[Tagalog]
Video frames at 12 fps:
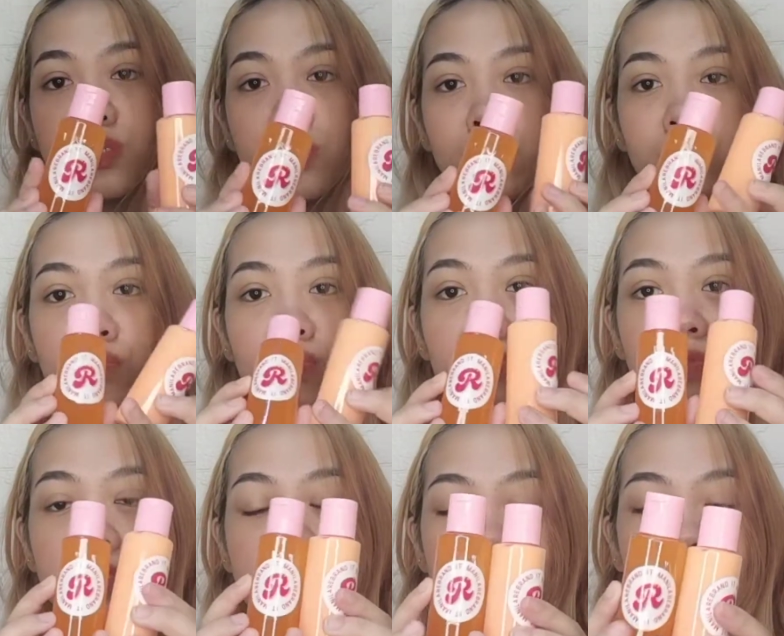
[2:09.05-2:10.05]
So,
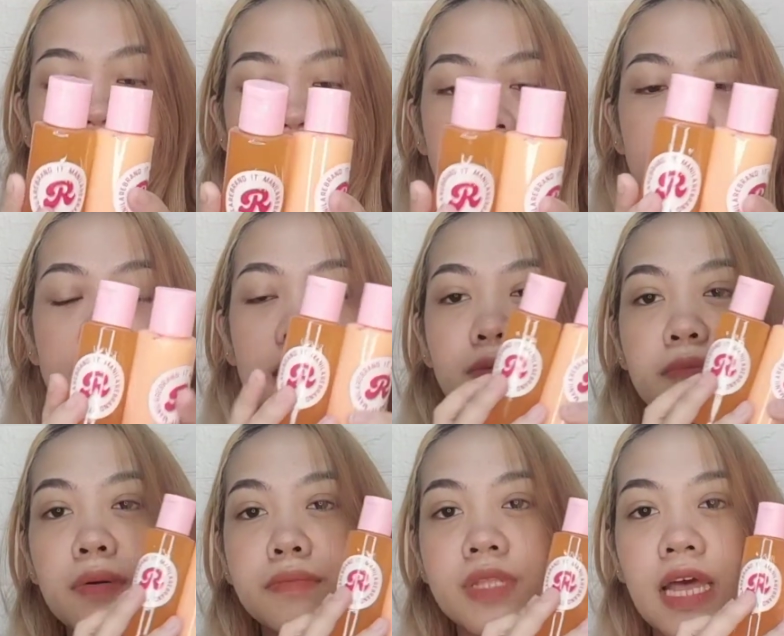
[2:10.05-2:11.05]
nilagyan na ni
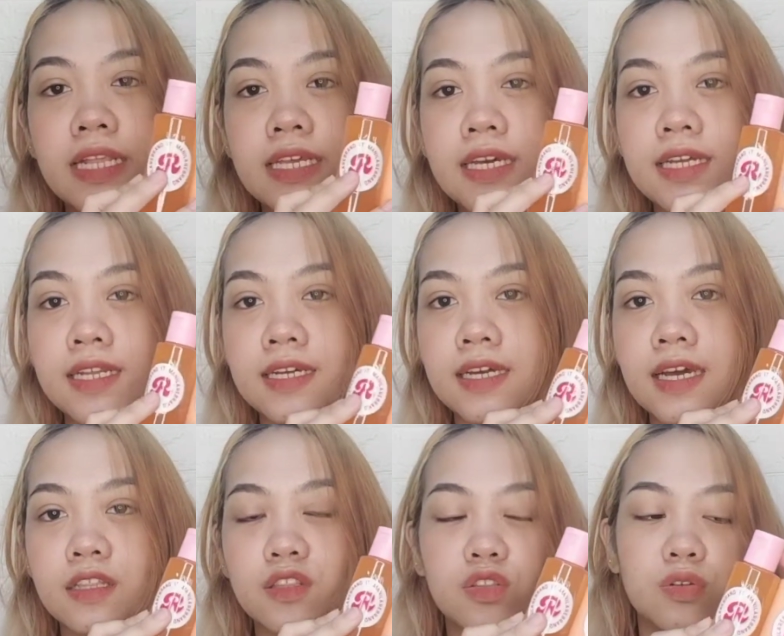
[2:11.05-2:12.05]
Ma'am Danica ng
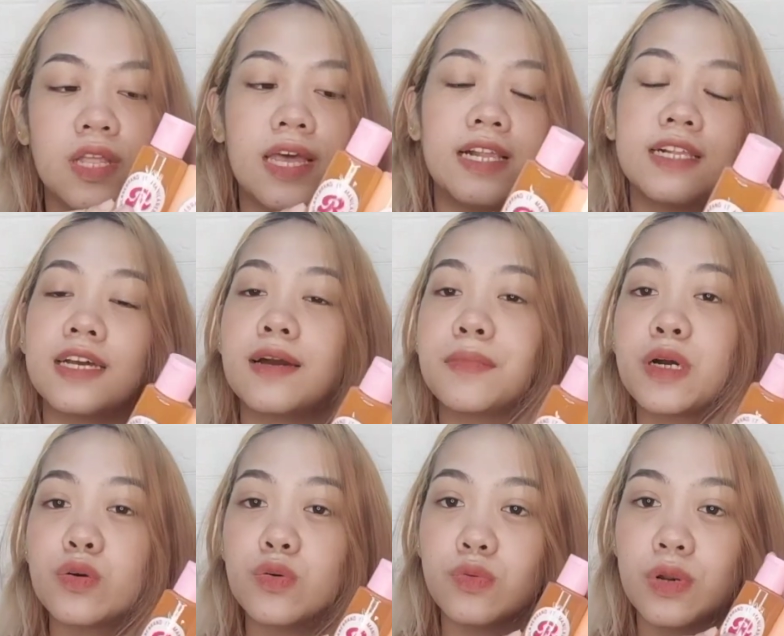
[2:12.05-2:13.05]
ganito dahil nga
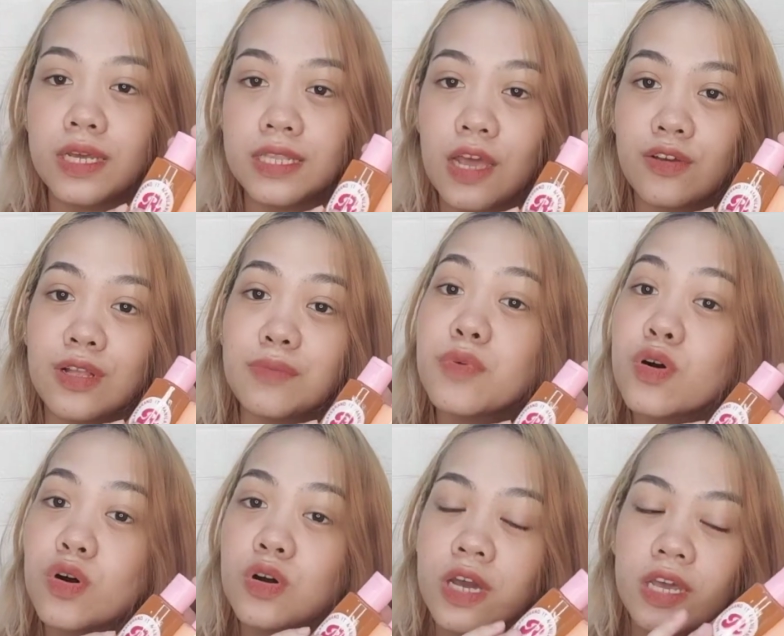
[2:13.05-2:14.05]
magkukulay tayo ng buhok.